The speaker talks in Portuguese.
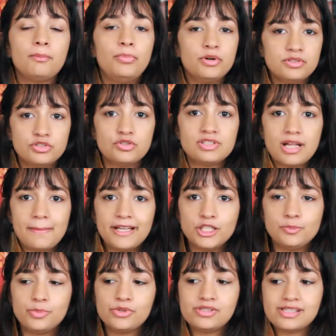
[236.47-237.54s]
por,
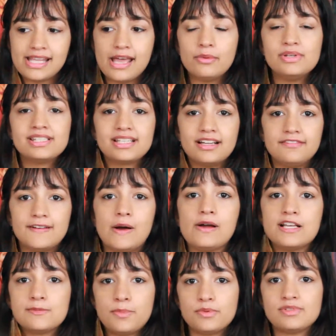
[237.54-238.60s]
justamente por ser o escrivão
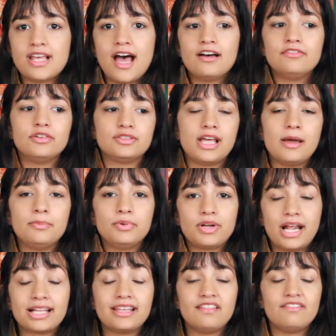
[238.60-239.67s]
responsável né, por
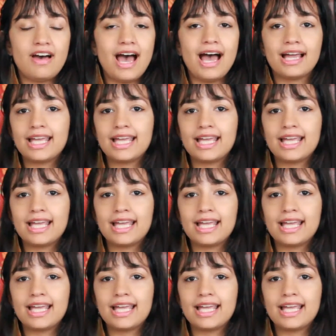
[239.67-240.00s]
arquivar